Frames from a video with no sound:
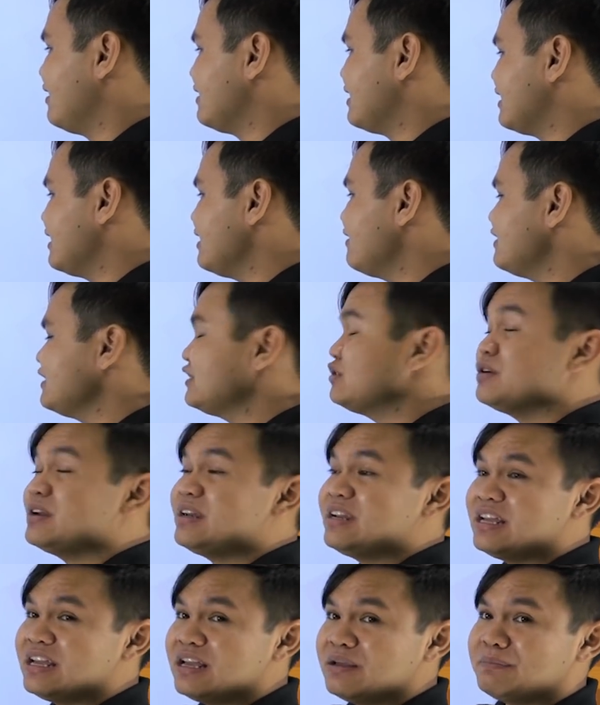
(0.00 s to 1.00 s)
อย่างเช่นว่าชั่ว
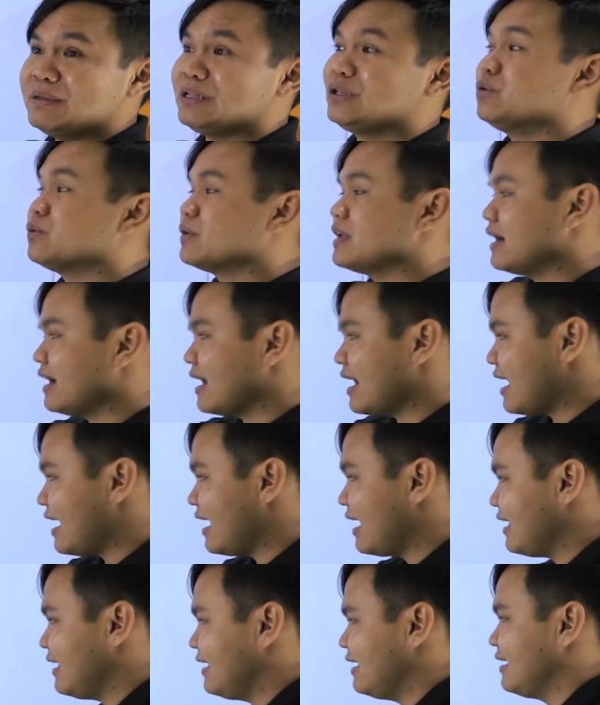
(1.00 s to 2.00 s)
ดีผิดถูกยังไง
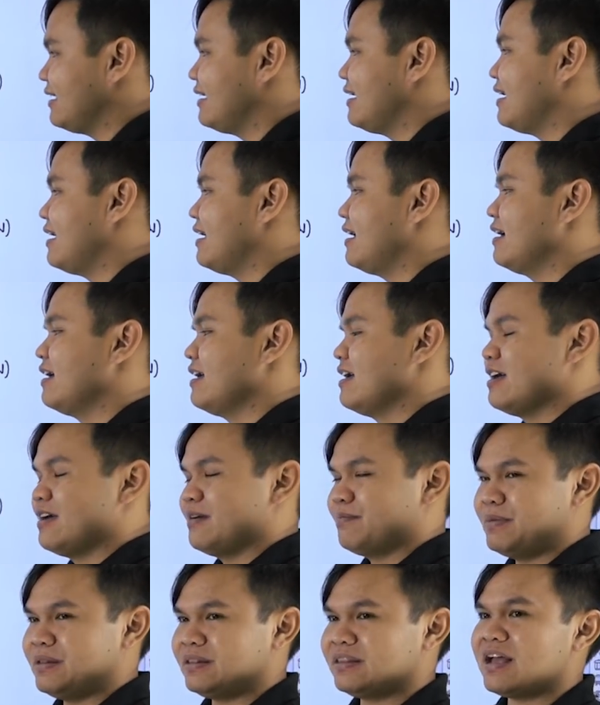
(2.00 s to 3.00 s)
นะ
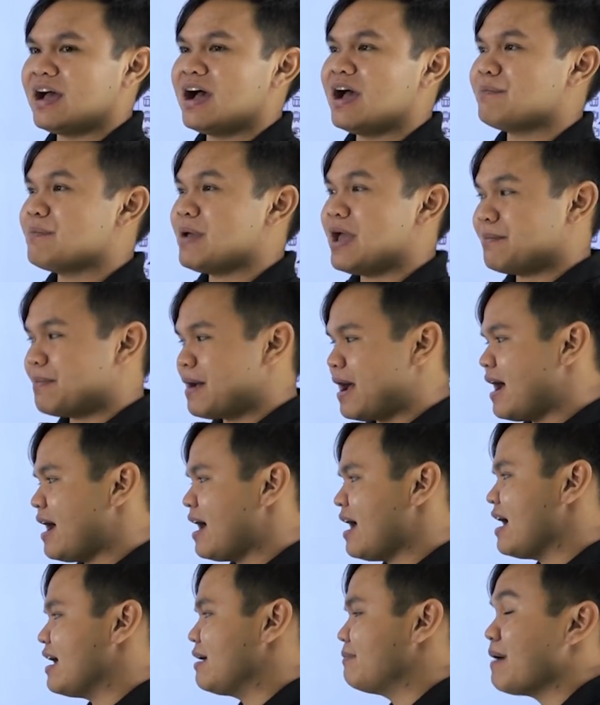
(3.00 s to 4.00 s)
เป็นตายแพ้
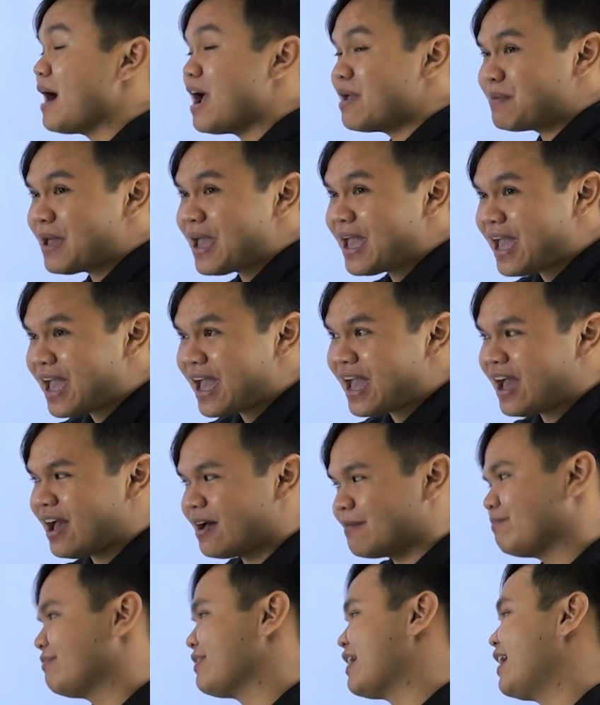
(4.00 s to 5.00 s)
พ่ายพ่ายแพ้
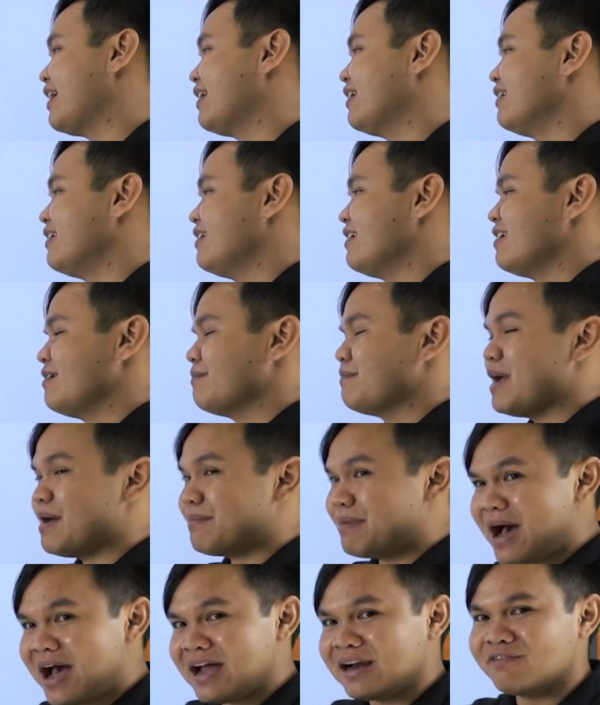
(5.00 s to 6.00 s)
นะแพ้
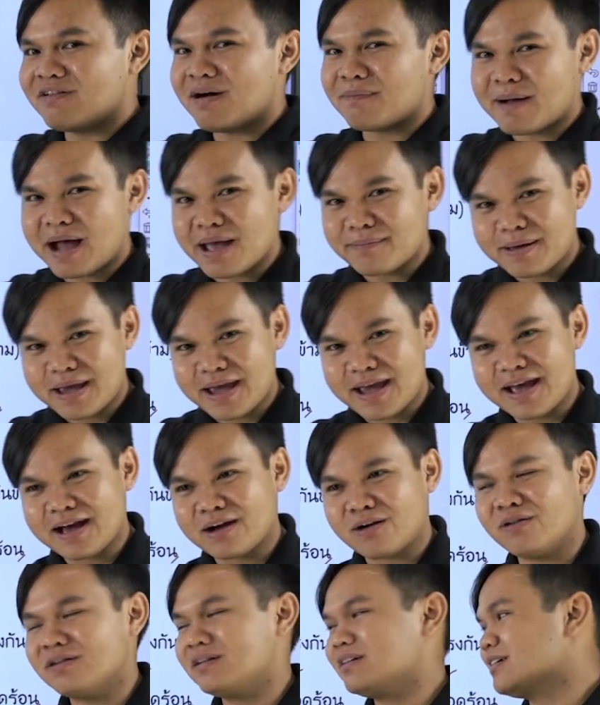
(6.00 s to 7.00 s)
พ่ายหรือว่าพ่ายแพ้
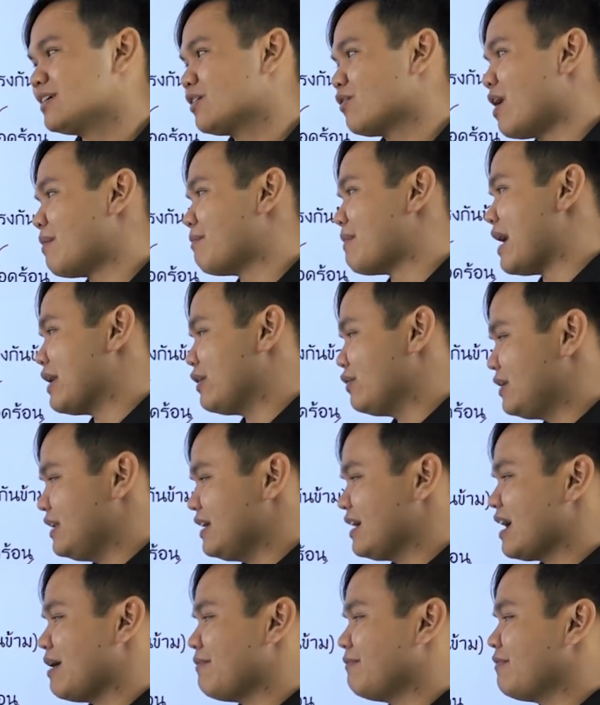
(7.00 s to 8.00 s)
ก็คือความหมายอยู่
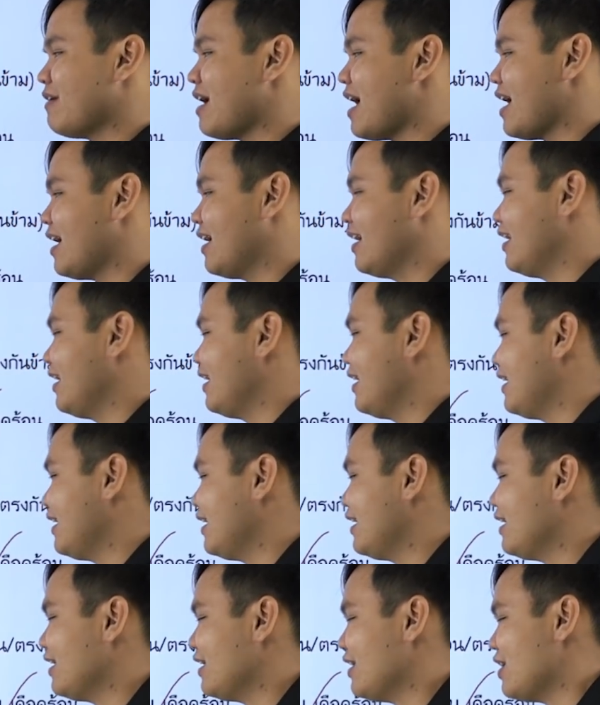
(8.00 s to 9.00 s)
ที่คำว่า
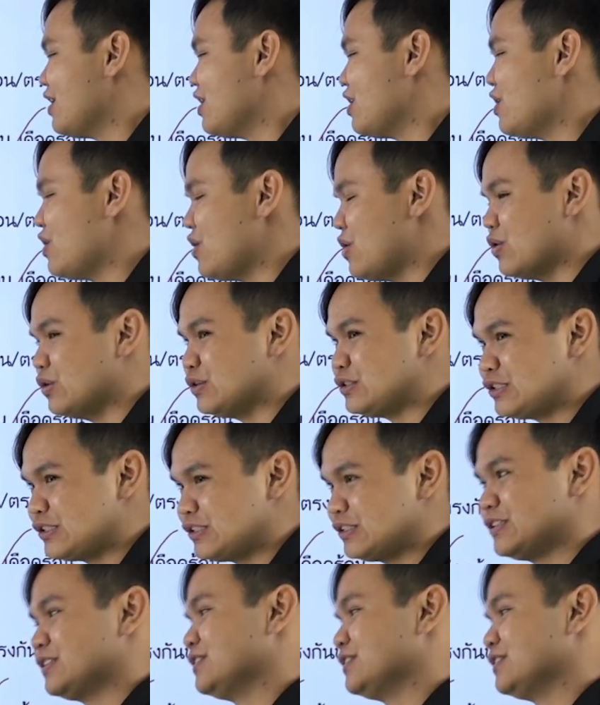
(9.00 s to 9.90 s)
lose